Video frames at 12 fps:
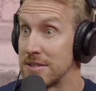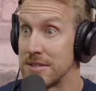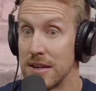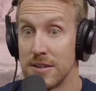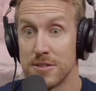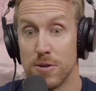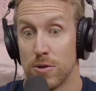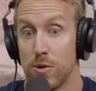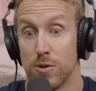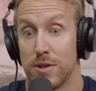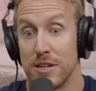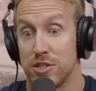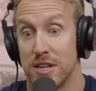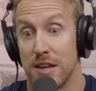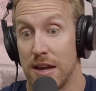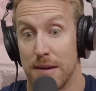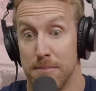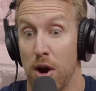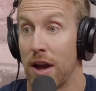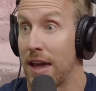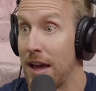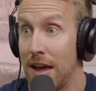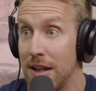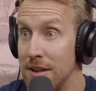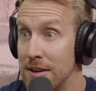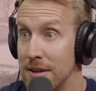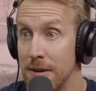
distance. Donc, au lieu d'acheter à Montréal